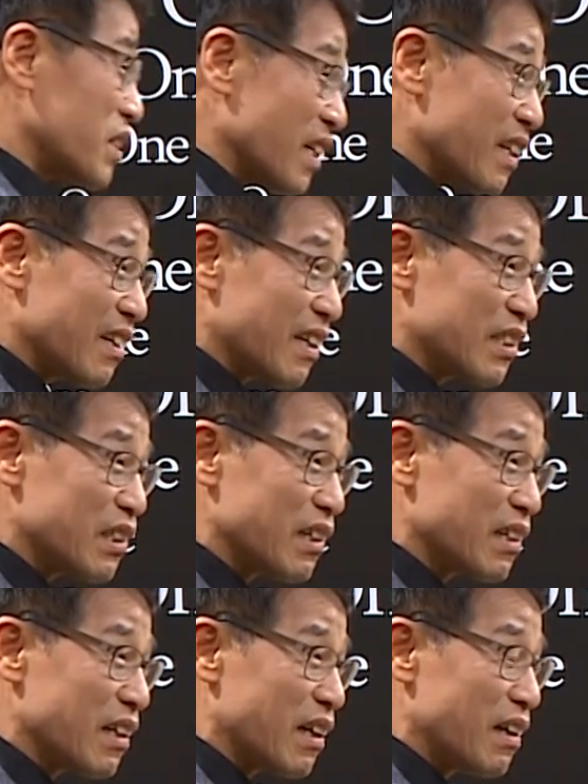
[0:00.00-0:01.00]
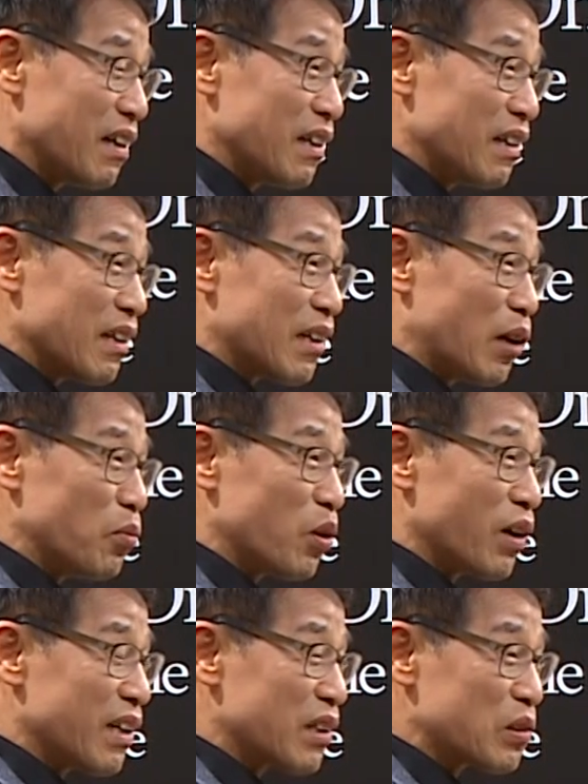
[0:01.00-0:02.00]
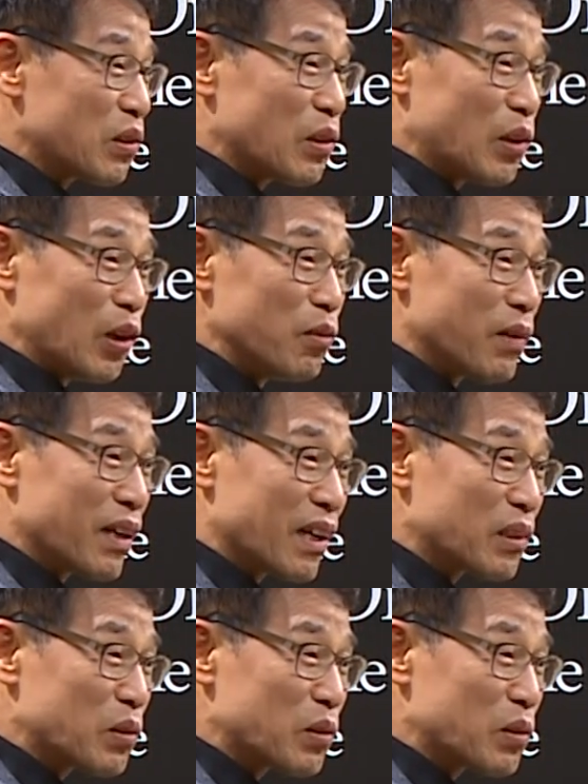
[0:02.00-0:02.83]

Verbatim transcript: 장애를 가지니까 감옥 안에서 얼마나